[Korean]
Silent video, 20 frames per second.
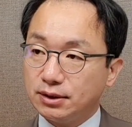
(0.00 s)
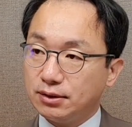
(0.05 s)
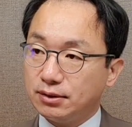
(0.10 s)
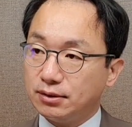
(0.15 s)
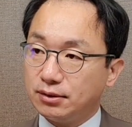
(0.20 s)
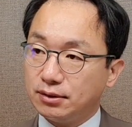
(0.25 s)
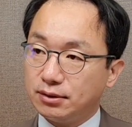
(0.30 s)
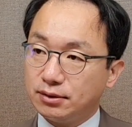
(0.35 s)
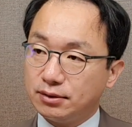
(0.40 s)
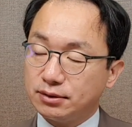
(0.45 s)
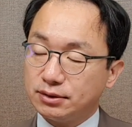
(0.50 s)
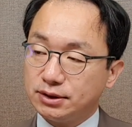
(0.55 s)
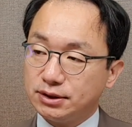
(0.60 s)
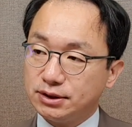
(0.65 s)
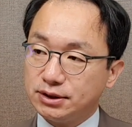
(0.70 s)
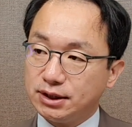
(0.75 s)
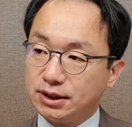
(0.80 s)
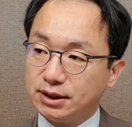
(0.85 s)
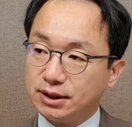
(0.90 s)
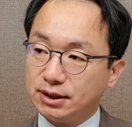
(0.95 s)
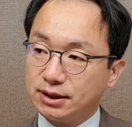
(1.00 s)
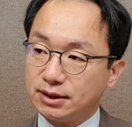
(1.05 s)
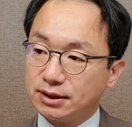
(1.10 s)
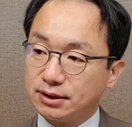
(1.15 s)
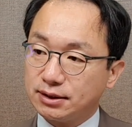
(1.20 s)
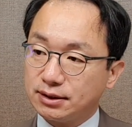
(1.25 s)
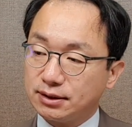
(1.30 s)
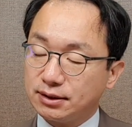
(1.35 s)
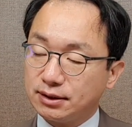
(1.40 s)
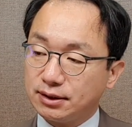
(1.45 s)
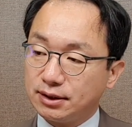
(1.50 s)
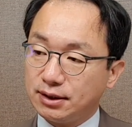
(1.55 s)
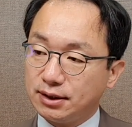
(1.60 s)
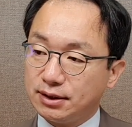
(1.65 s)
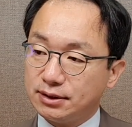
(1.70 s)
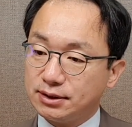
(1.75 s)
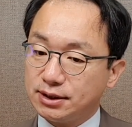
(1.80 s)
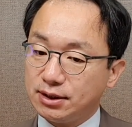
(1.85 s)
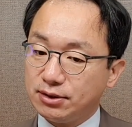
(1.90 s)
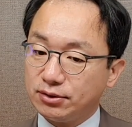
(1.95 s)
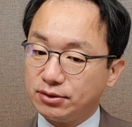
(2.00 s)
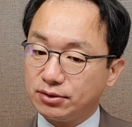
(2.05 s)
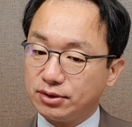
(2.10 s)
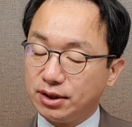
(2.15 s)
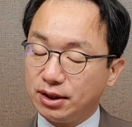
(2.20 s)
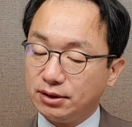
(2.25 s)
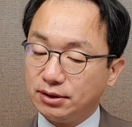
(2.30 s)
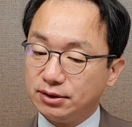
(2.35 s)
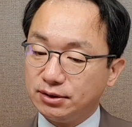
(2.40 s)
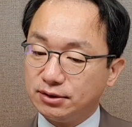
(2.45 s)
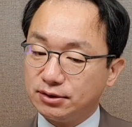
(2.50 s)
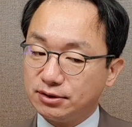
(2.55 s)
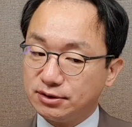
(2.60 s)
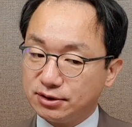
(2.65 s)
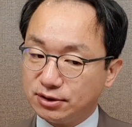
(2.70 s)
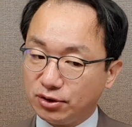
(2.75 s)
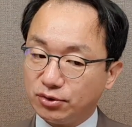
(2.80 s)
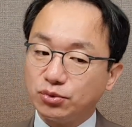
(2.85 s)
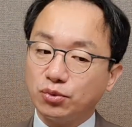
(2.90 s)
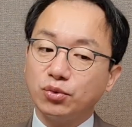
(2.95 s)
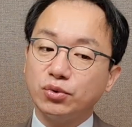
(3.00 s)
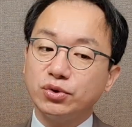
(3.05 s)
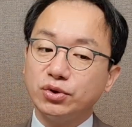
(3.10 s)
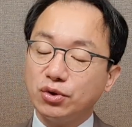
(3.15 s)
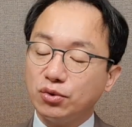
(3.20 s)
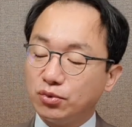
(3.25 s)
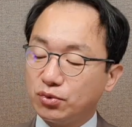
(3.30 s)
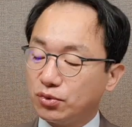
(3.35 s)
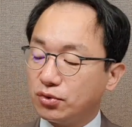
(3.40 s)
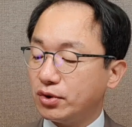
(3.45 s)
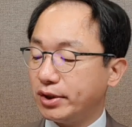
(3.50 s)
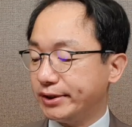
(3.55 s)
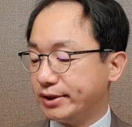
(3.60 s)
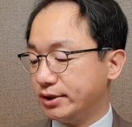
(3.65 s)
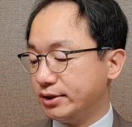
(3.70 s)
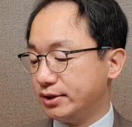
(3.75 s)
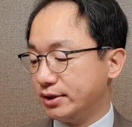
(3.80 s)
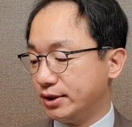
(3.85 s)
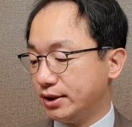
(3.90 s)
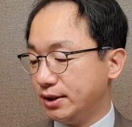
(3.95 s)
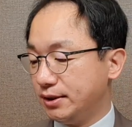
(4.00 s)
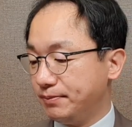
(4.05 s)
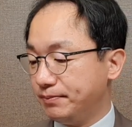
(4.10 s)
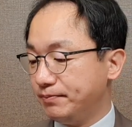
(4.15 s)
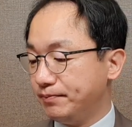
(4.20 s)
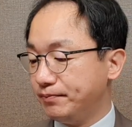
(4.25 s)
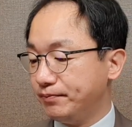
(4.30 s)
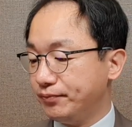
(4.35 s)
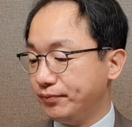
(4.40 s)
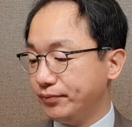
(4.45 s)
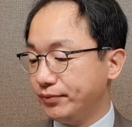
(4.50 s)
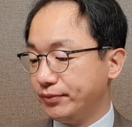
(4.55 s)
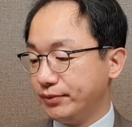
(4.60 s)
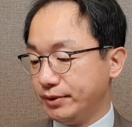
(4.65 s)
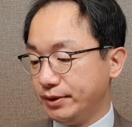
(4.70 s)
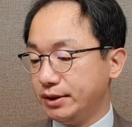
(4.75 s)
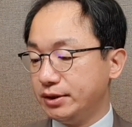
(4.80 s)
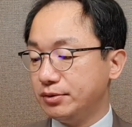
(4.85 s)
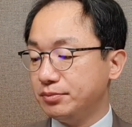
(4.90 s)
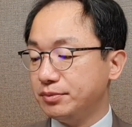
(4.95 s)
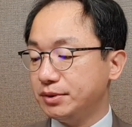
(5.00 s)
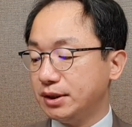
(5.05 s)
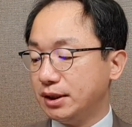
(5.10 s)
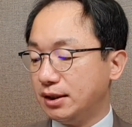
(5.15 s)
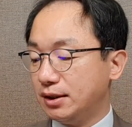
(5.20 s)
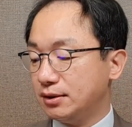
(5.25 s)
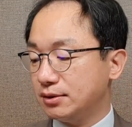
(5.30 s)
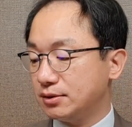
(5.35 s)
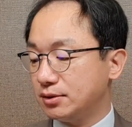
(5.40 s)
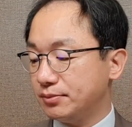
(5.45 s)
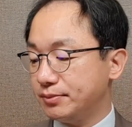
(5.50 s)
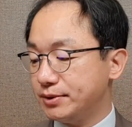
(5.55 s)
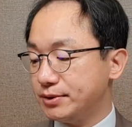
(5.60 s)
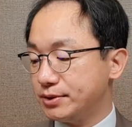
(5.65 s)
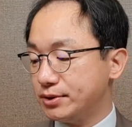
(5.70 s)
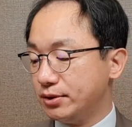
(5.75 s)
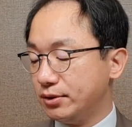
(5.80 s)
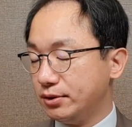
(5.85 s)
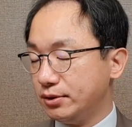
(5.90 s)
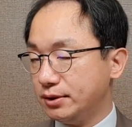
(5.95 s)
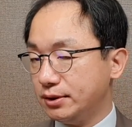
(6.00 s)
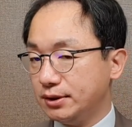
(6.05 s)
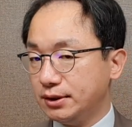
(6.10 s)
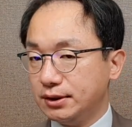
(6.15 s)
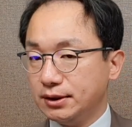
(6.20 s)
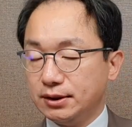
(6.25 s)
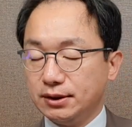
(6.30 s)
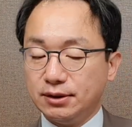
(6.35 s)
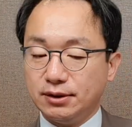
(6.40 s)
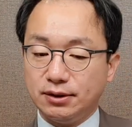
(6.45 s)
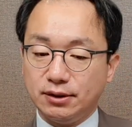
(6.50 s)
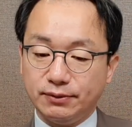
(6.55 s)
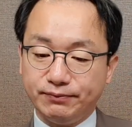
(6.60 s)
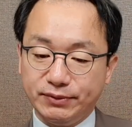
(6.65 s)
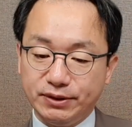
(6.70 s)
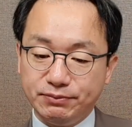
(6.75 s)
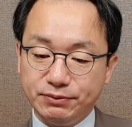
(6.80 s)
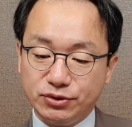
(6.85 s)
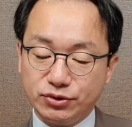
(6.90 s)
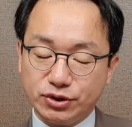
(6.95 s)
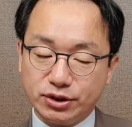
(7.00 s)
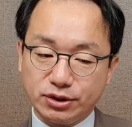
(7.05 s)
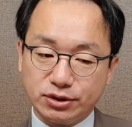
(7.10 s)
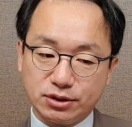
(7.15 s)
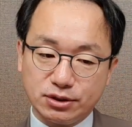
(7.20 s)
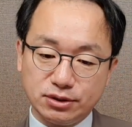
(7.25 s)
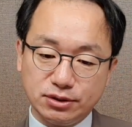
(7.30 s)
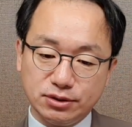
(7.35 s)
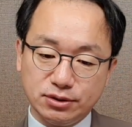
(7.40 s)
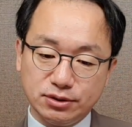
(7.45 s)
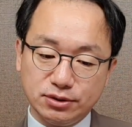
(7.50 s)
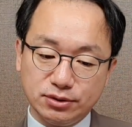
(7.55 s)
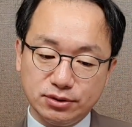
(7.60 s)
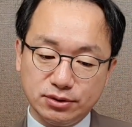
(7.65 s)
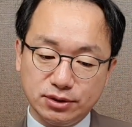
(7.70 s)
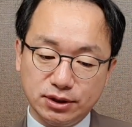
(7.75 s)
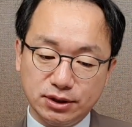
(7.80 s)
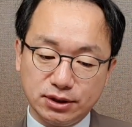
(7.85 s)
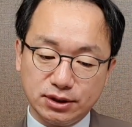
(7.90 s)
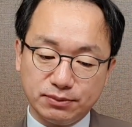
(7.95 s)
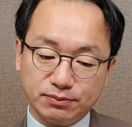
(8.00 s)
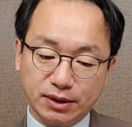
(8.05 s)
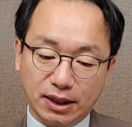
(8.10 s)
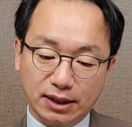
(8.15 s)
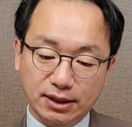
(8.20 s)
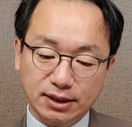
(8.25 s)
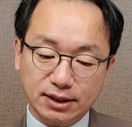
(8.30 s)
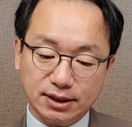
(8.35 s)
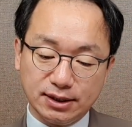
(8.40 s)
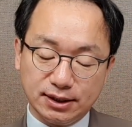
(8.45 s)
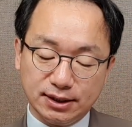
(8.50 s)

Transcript: 어, 시장의 세력들이 한켠 옮겨온 것 같은 느낌이 듭니다. 그러면서 어, 민 주식들이 지금 난리가